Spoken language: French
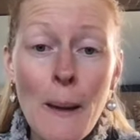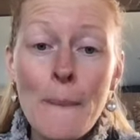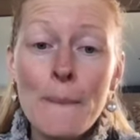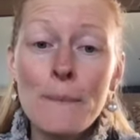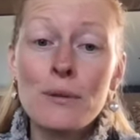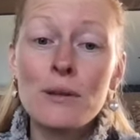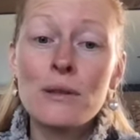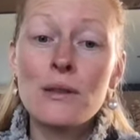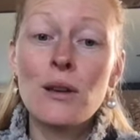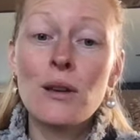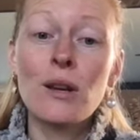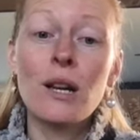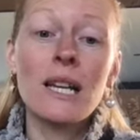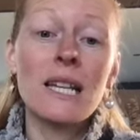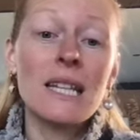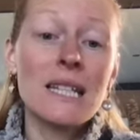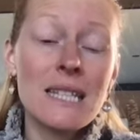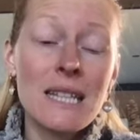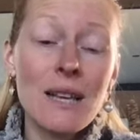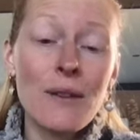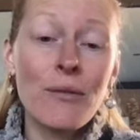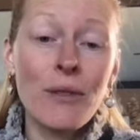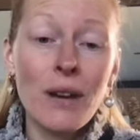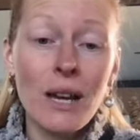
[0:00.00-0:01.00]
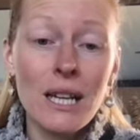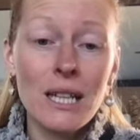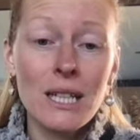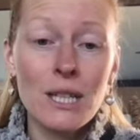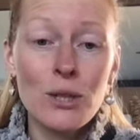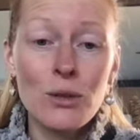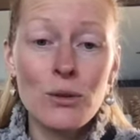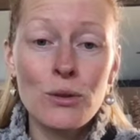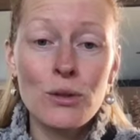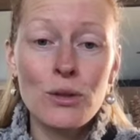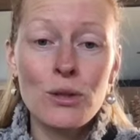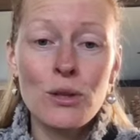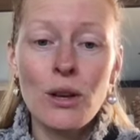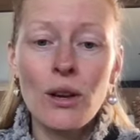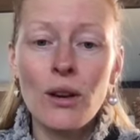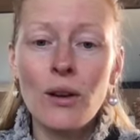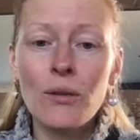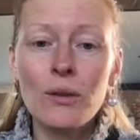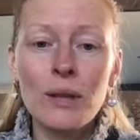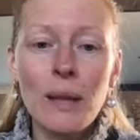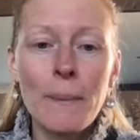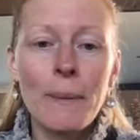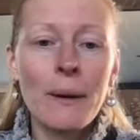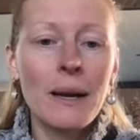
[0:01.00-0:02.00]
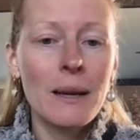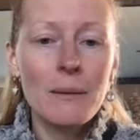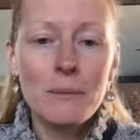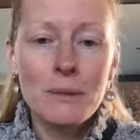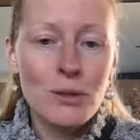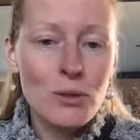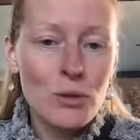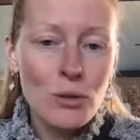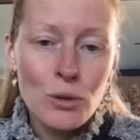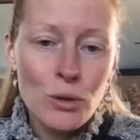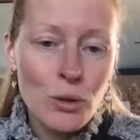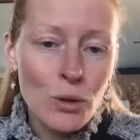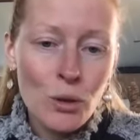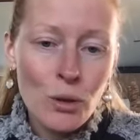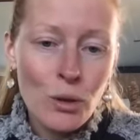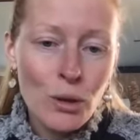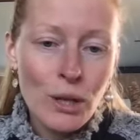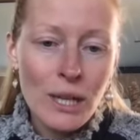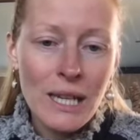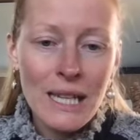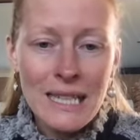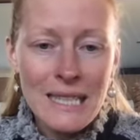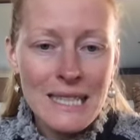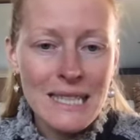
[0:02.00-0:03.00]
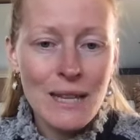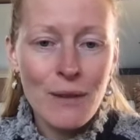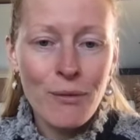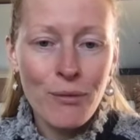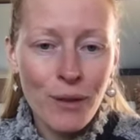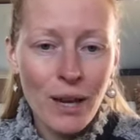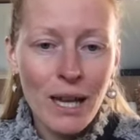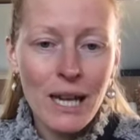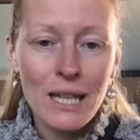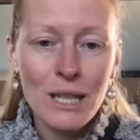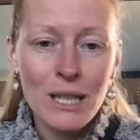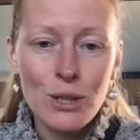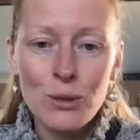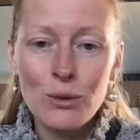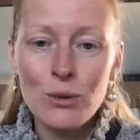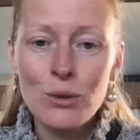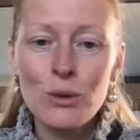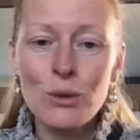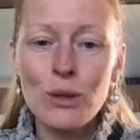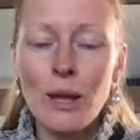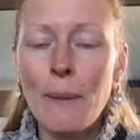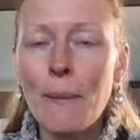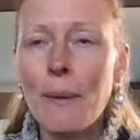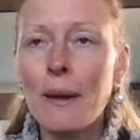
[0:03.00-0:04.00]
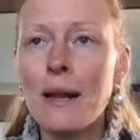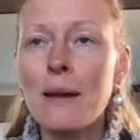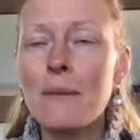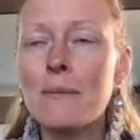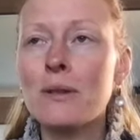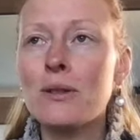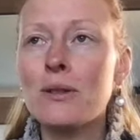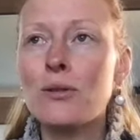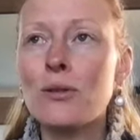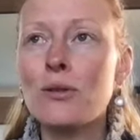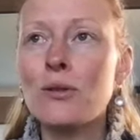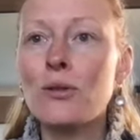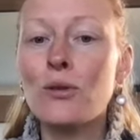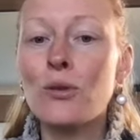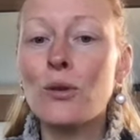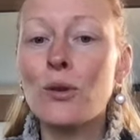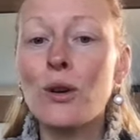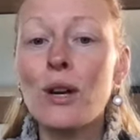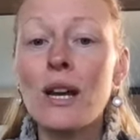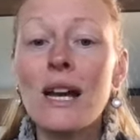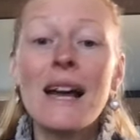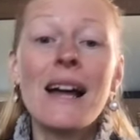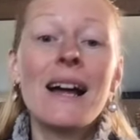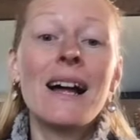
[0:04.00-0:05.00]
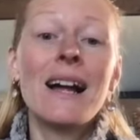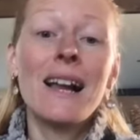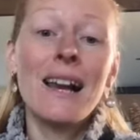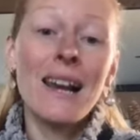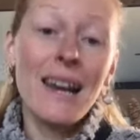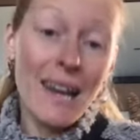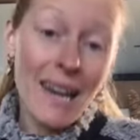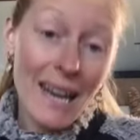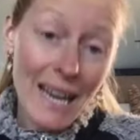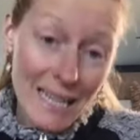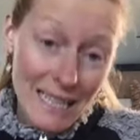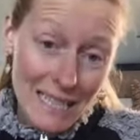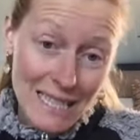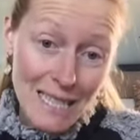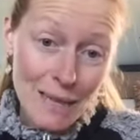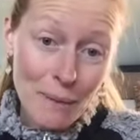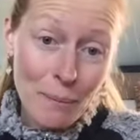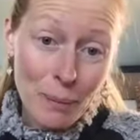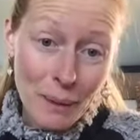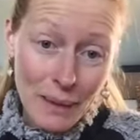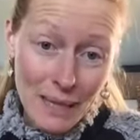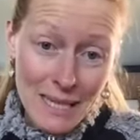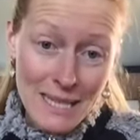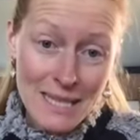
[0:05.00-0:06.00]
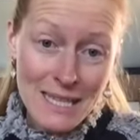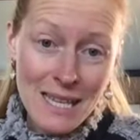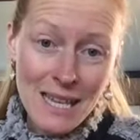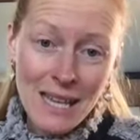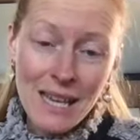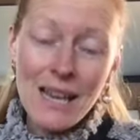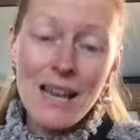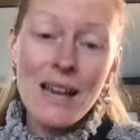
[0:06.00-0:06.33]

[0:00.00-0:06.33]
puisque laisser faire les choses, on n'a pas l'habitude de laisser faire les choses, on n'a pas l'habitude de lâcher prise,